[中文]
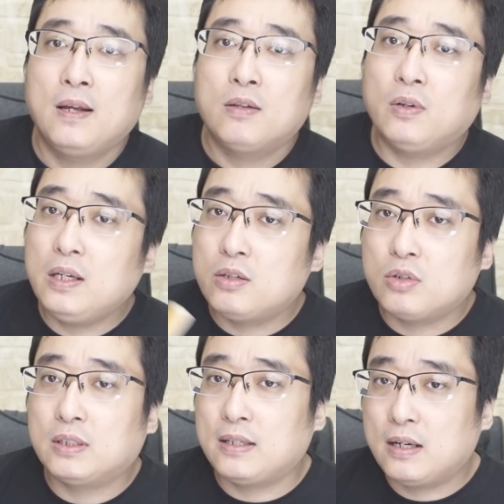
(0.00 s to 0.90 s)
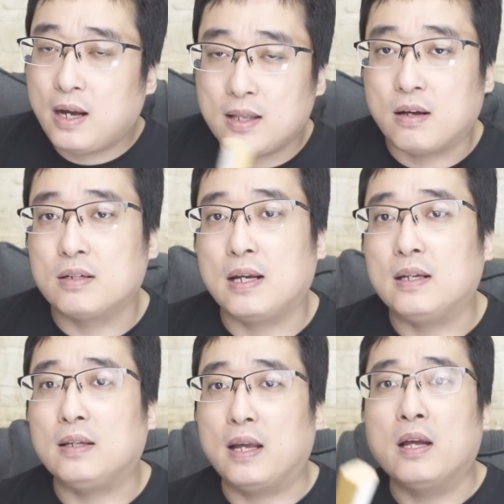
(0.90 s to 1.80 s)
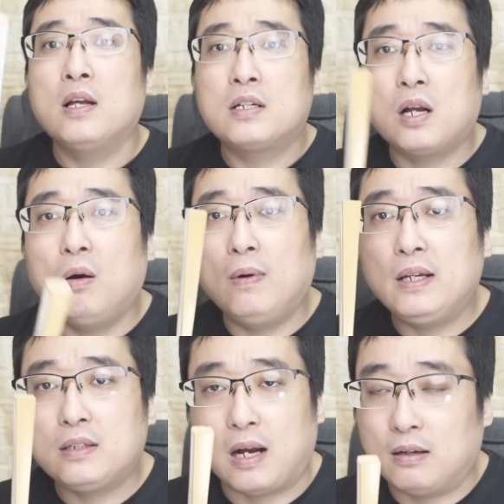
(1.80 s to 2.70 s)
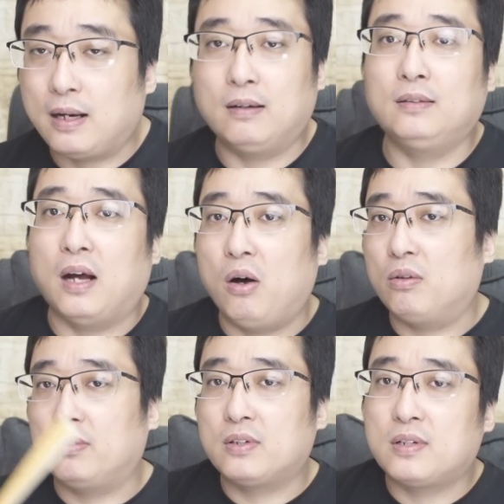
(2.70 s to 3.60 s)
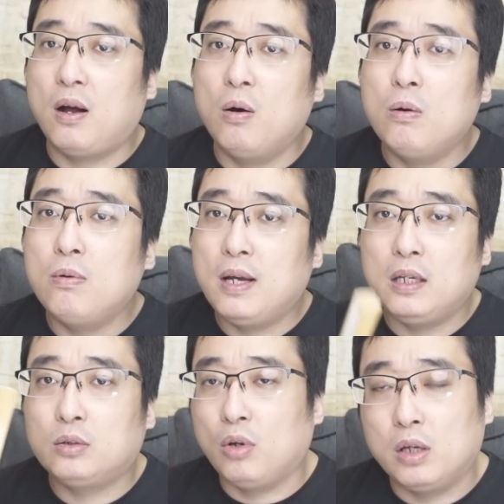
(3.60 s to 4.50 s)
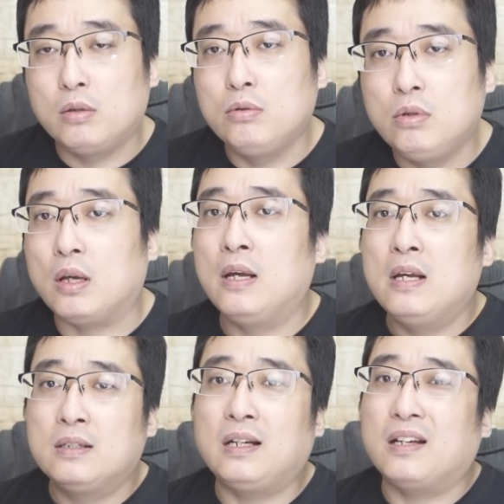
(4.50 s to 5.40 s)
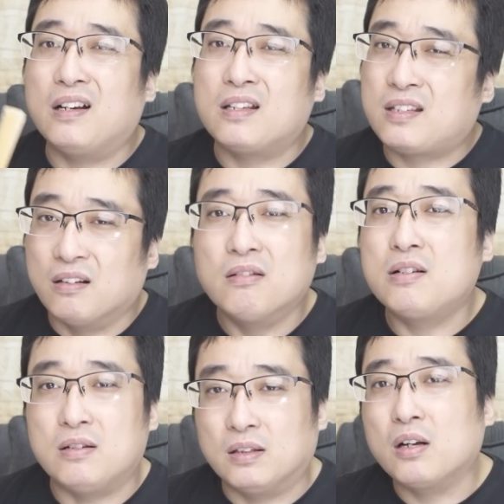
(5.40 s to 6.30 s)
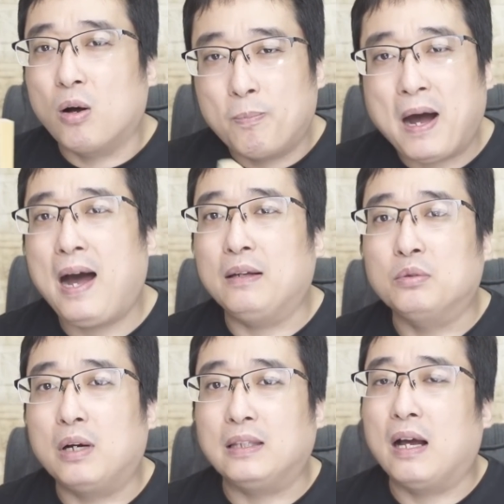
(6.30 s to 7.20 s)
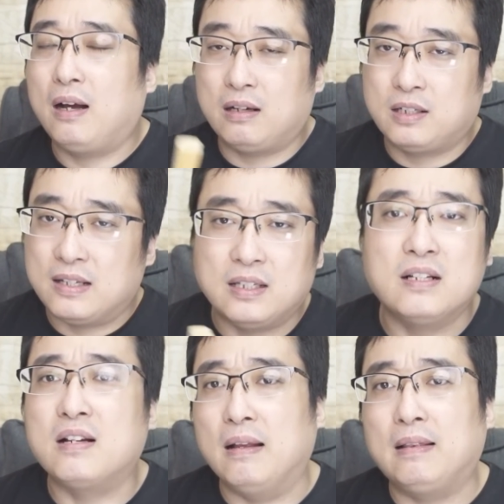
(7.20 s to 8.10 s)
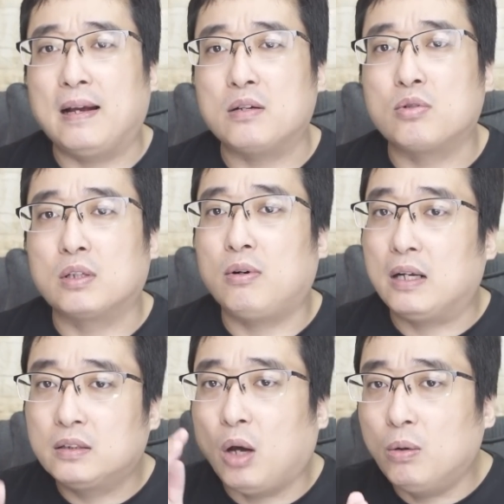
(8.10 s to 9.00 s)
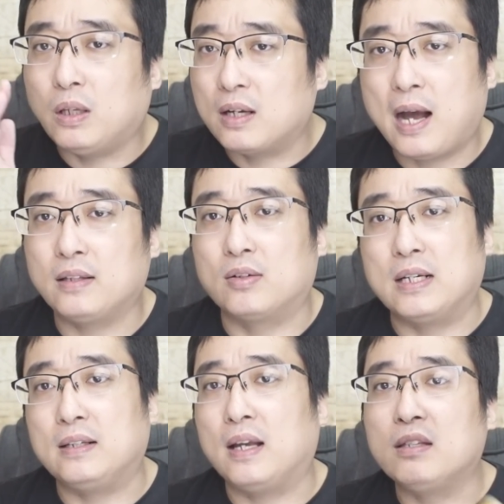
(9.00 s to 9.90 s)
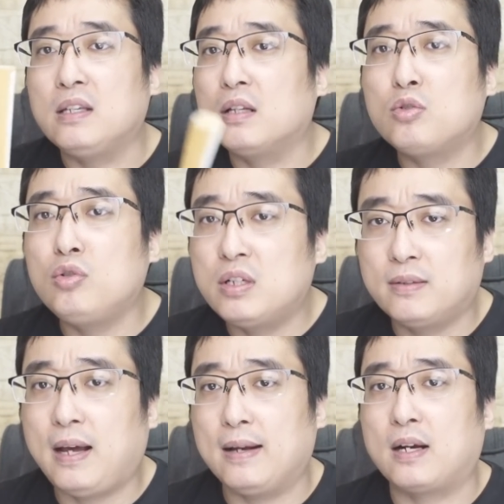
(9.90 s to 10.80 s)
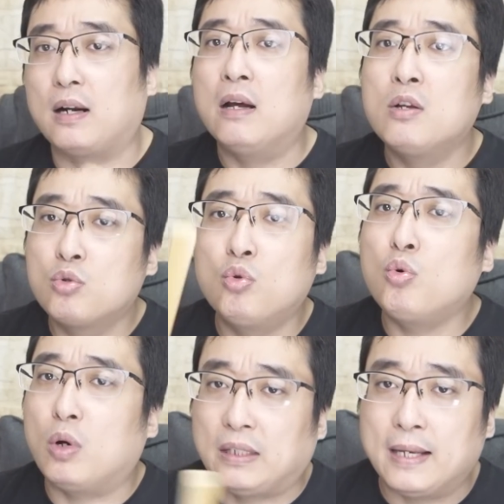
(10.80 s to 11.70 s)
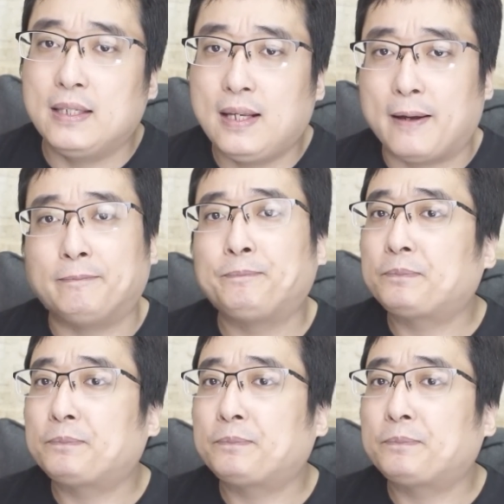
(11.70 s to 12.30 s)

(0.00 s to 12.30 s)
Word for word: 所以说，大家看到这一点，稍微长点脑子，稍微对于这个形势能够判断的啊，这些人来说的话，都能看到这一点。你的趋势在这儿了。如果台积电